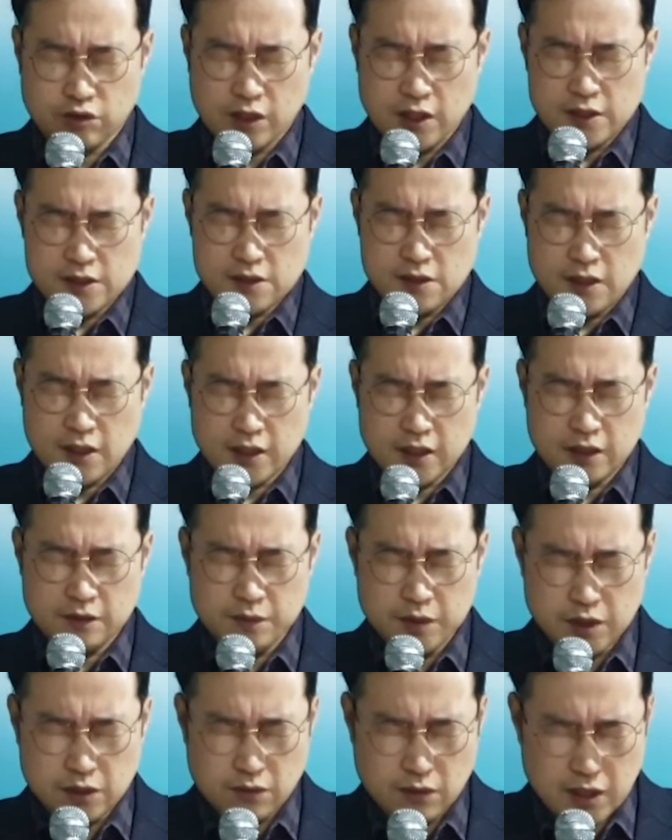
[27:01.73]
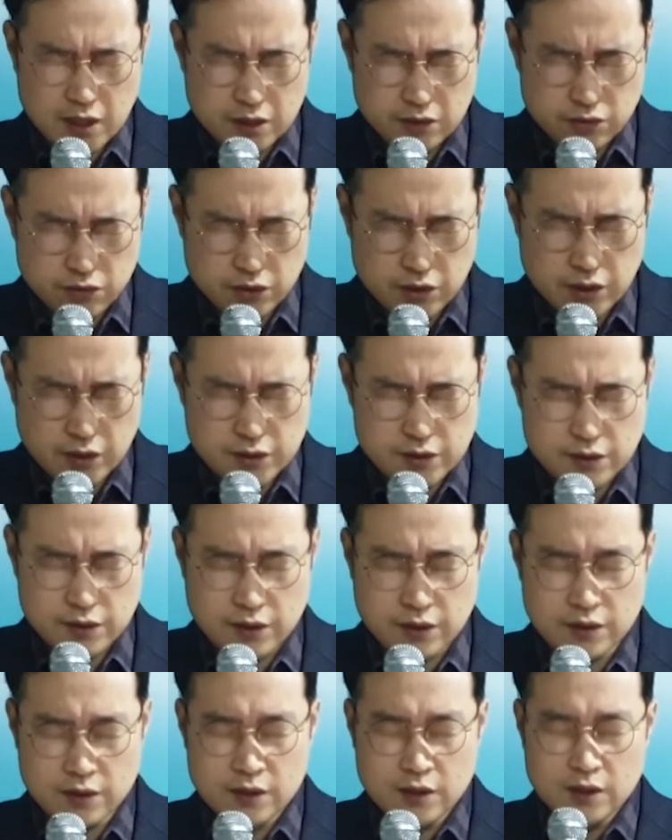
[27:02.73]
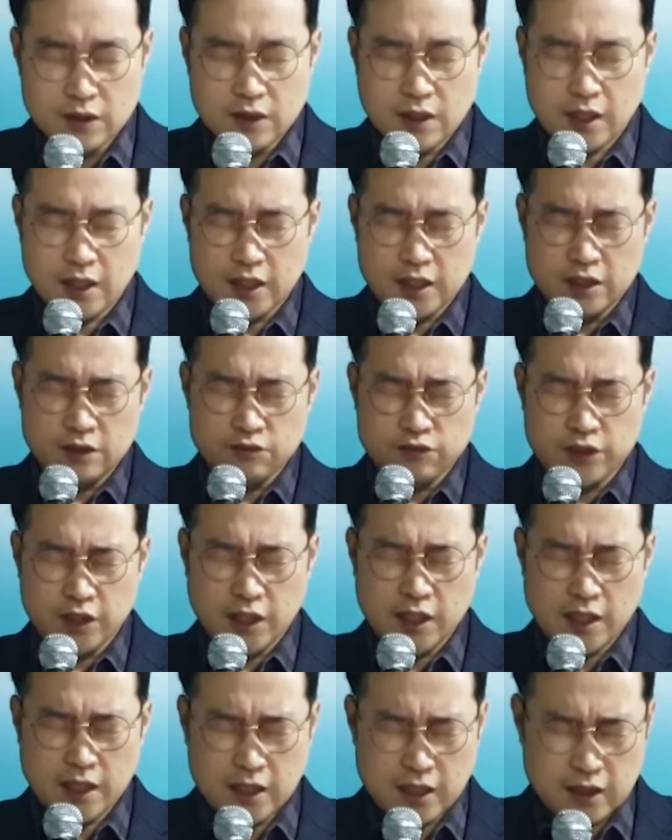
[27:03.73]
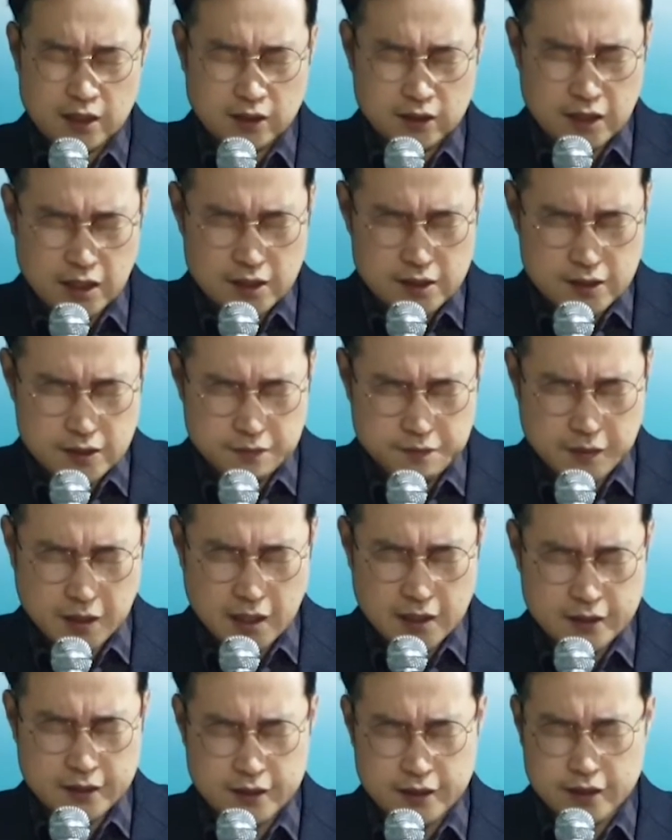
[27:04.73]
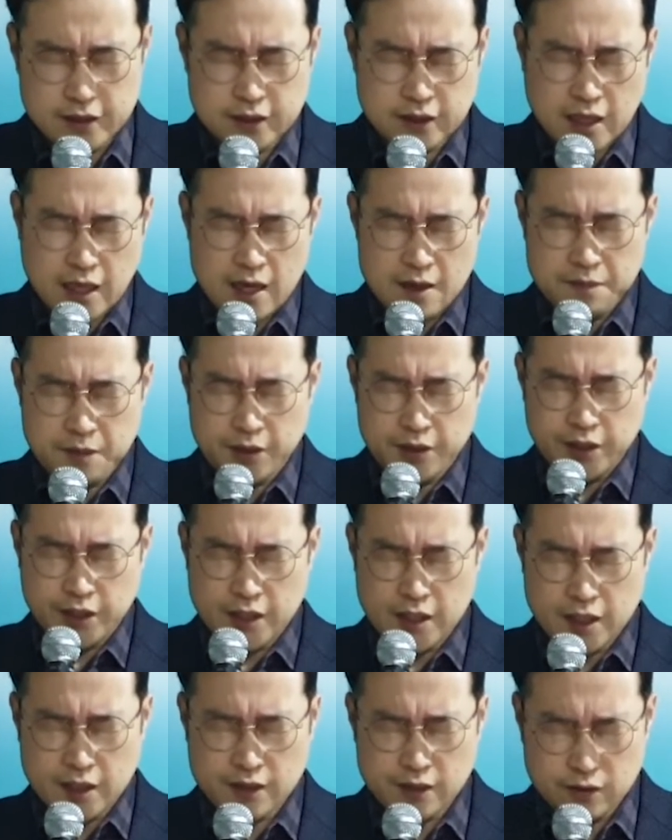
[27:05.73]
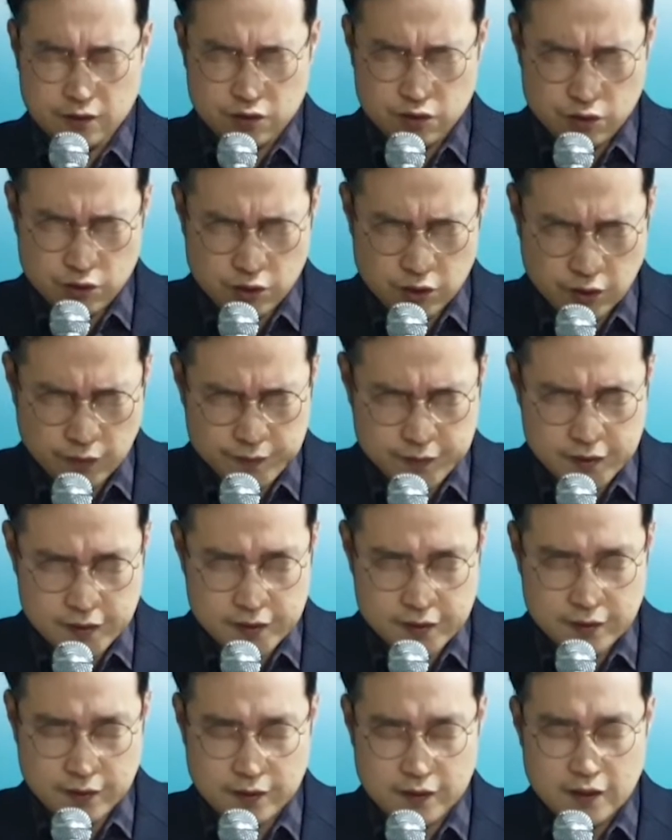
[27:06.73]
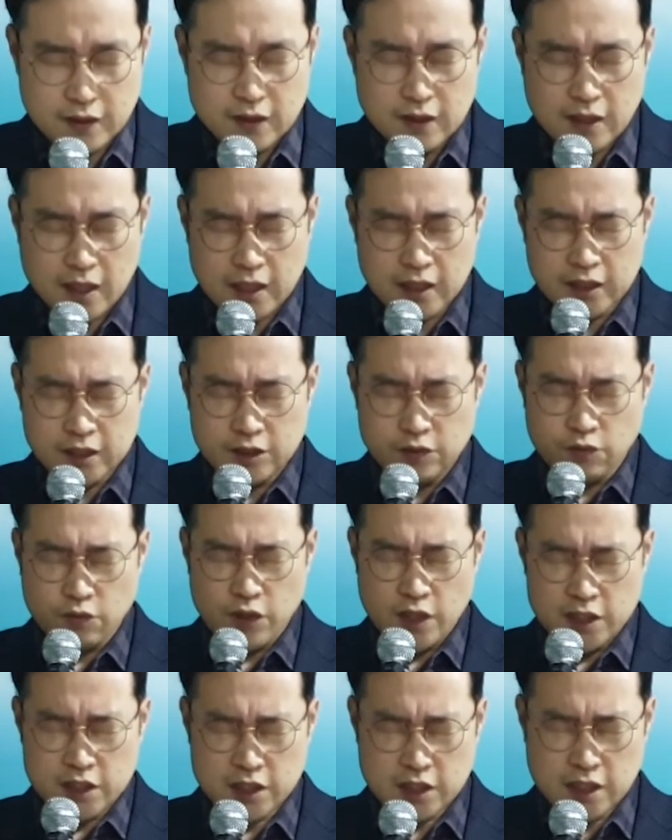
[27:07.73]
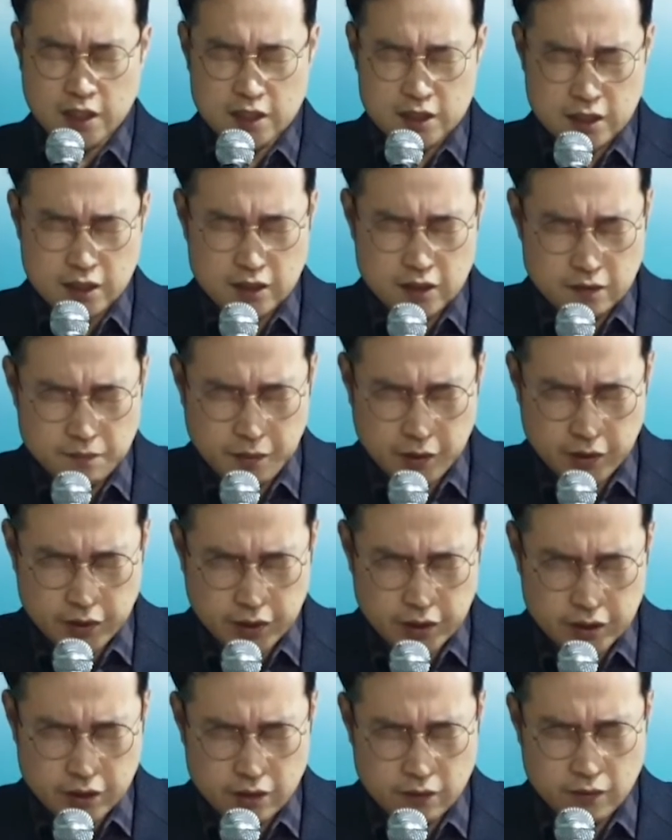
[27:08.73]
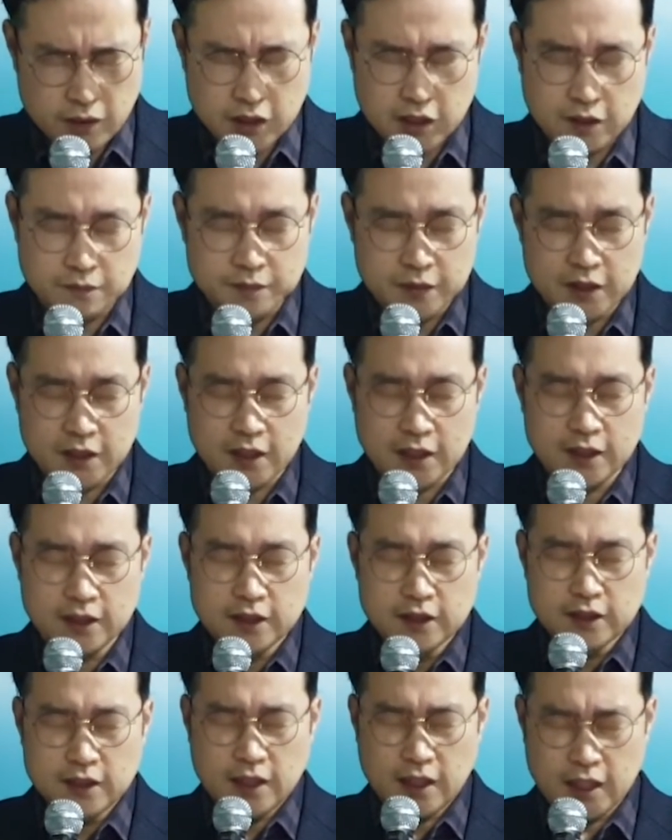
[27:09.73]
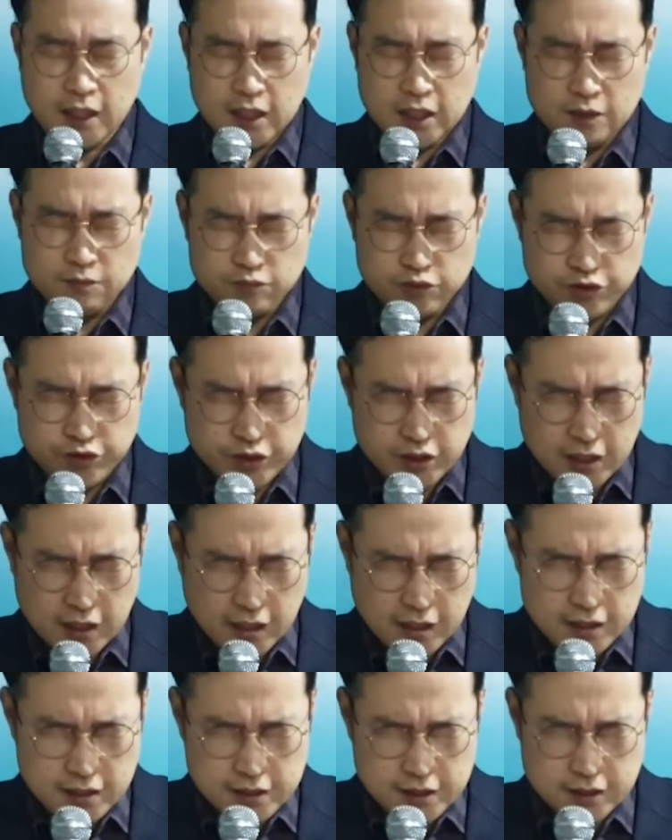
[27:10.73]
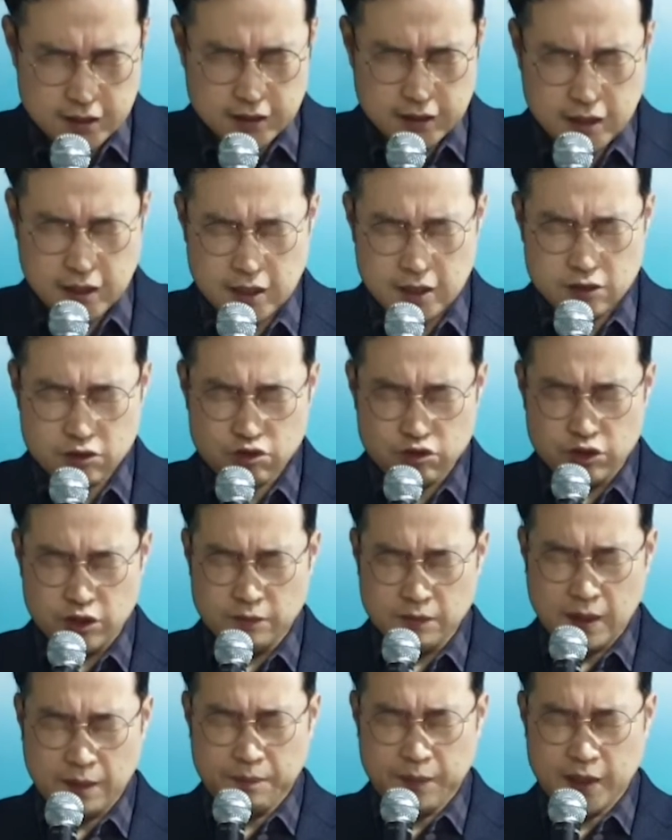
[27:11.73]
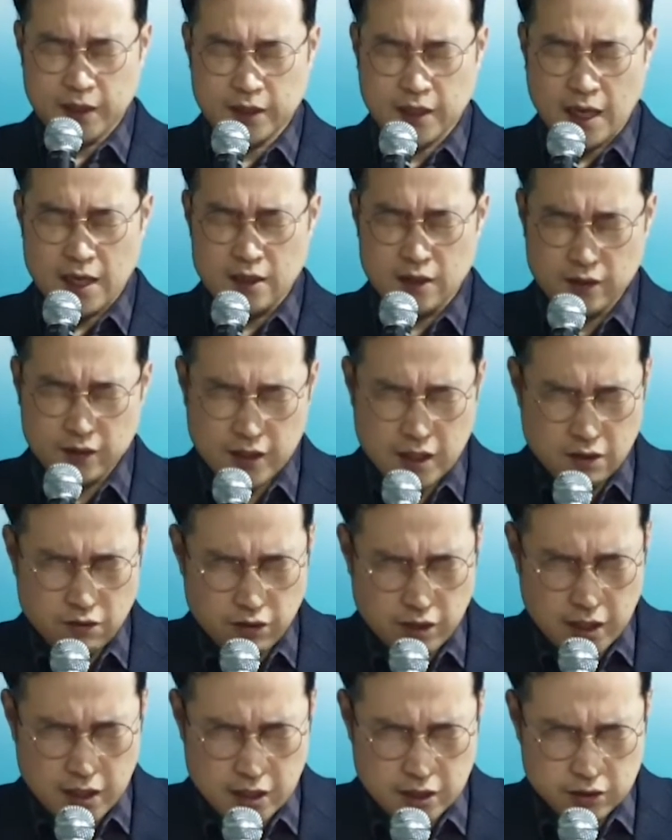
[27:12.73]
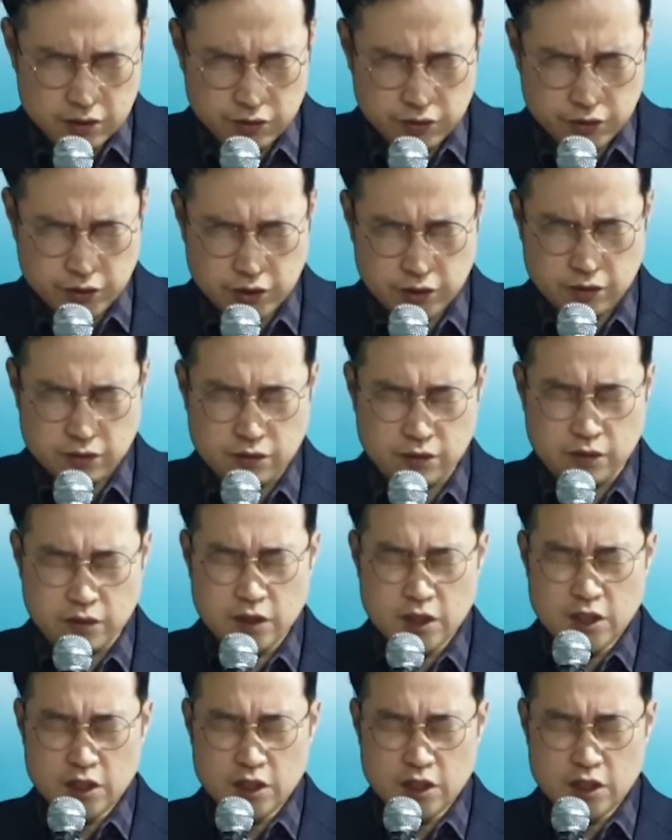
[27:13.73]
주께서 하나님 인도하여 주셔서 하나님 우리가 옛 습관들을 다 버리게 하여 주시옵소서. 하나님 외식의 죄를 버리기를 원합니다. 하나님 문제가 있을 때 주님 앞에 달려 나오게 하여 주시고